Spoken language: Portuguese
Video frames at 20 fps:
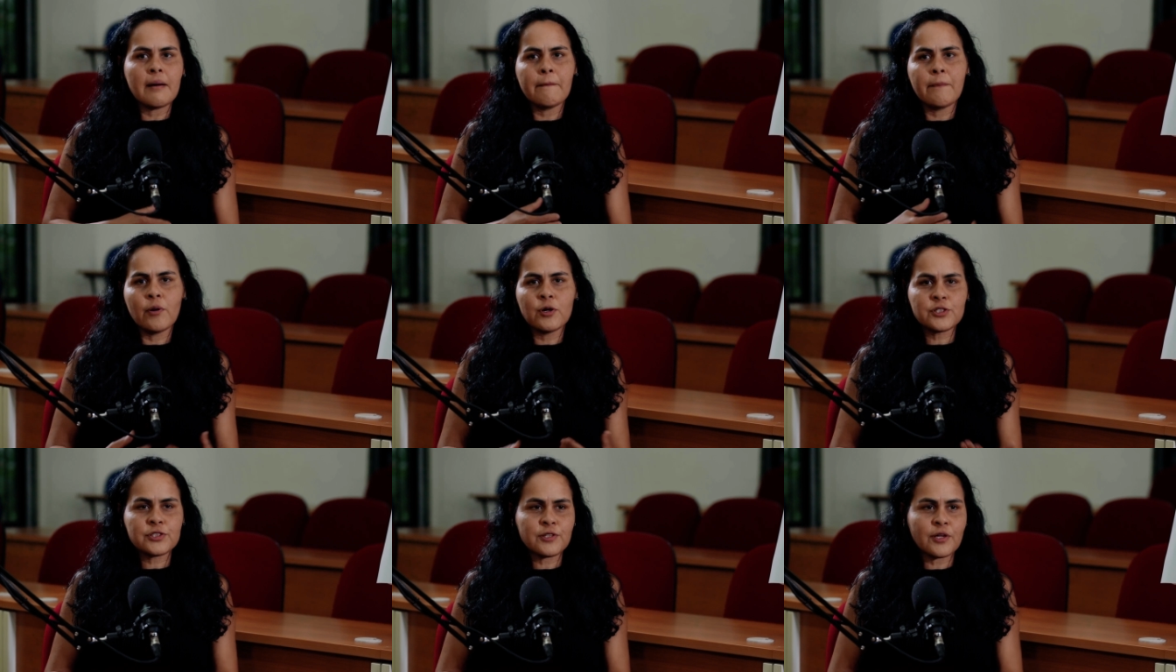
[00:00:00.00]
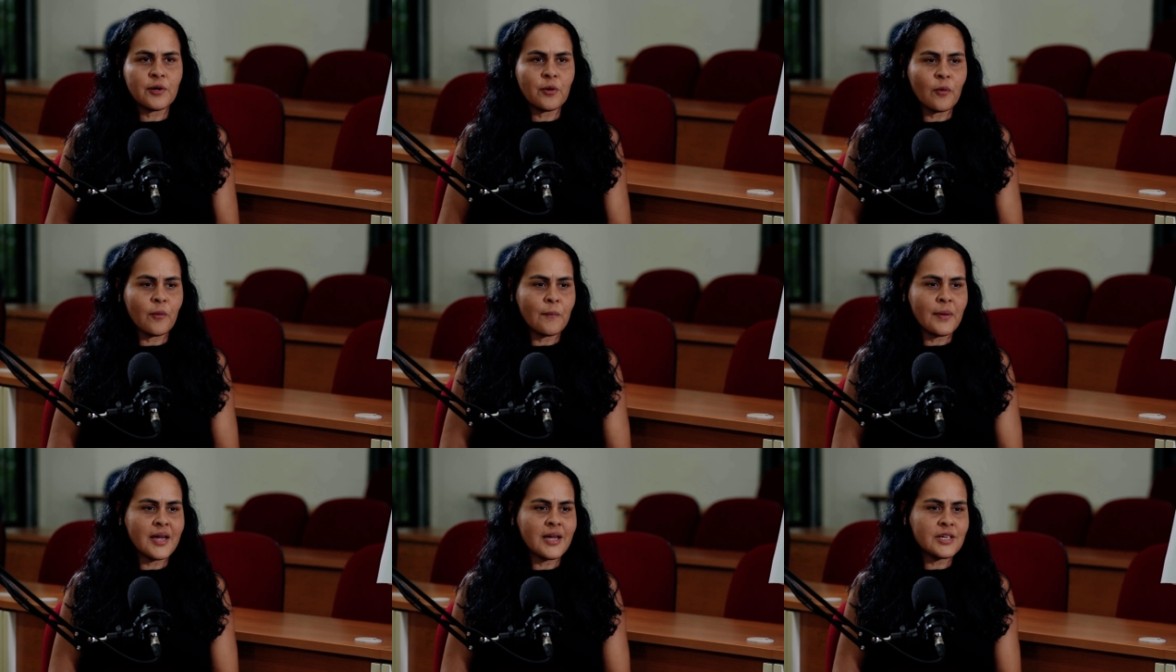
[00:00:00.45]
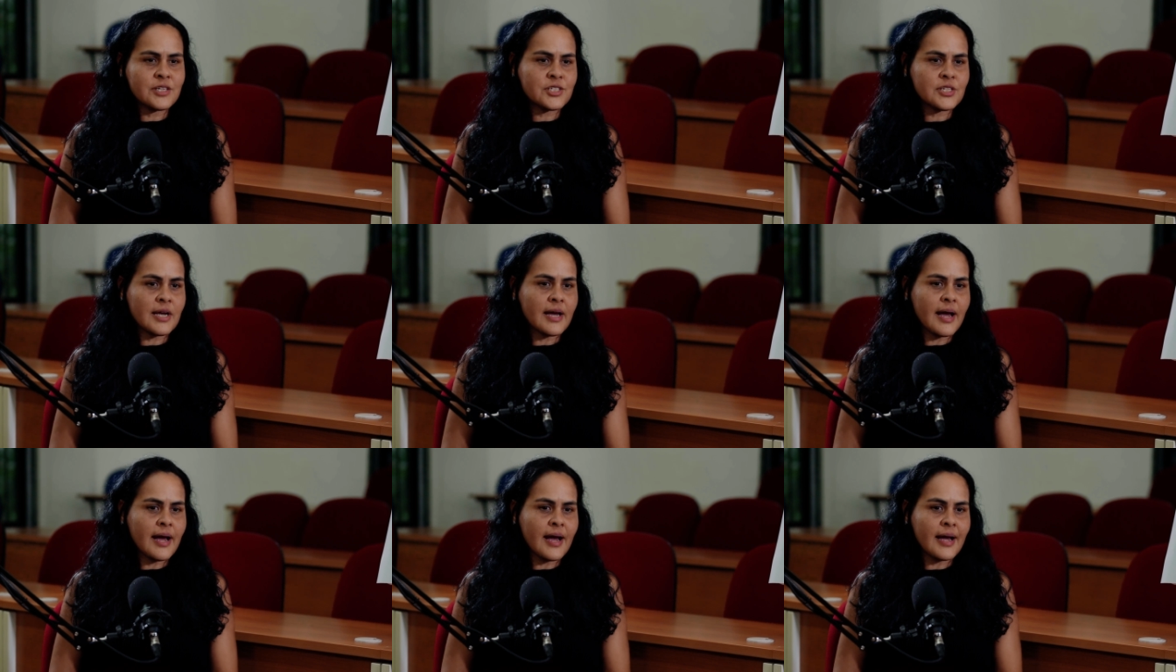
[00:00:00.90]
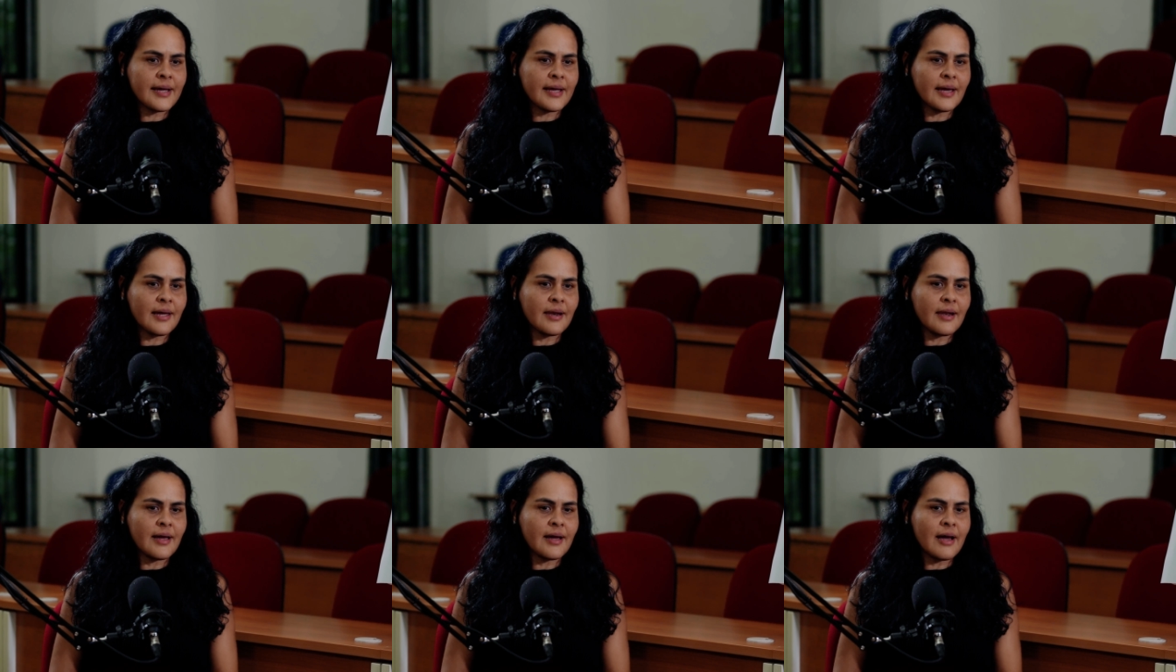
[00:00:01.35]
posteriormente, há
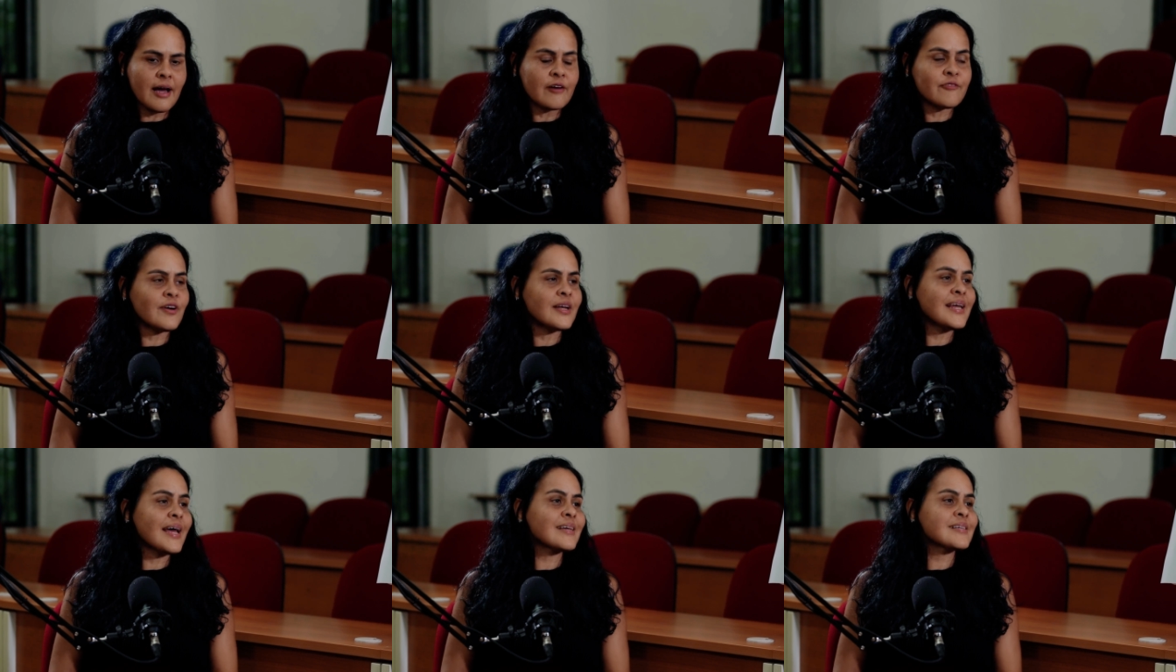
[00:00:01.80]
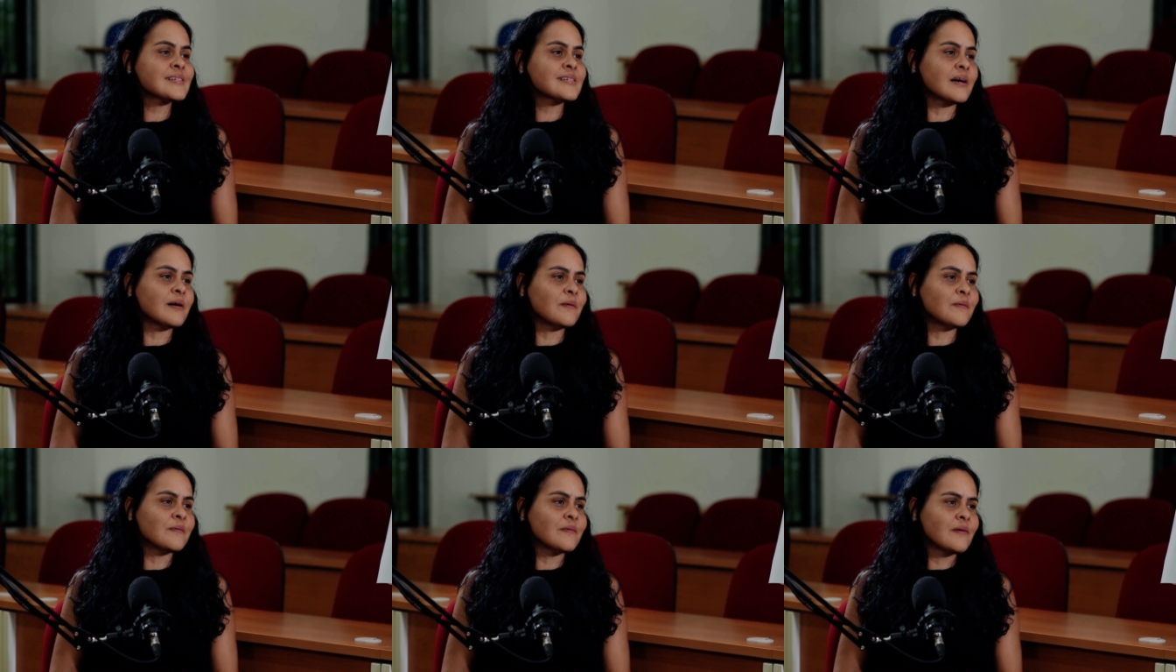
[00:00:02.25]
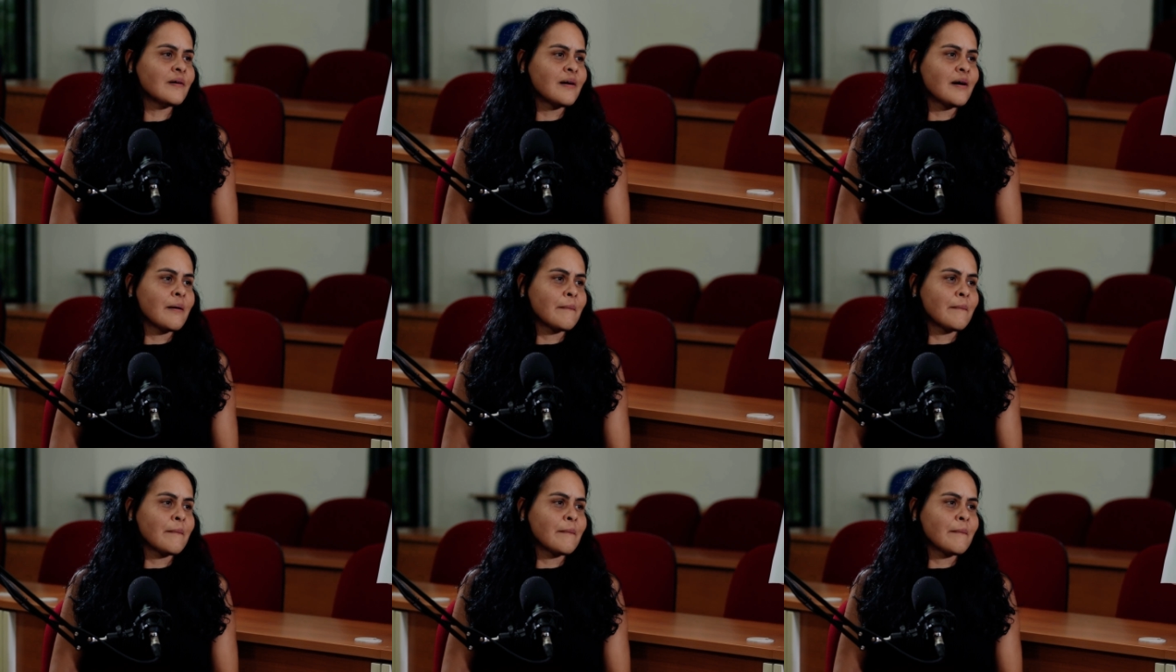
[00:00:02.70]
aquela avaliação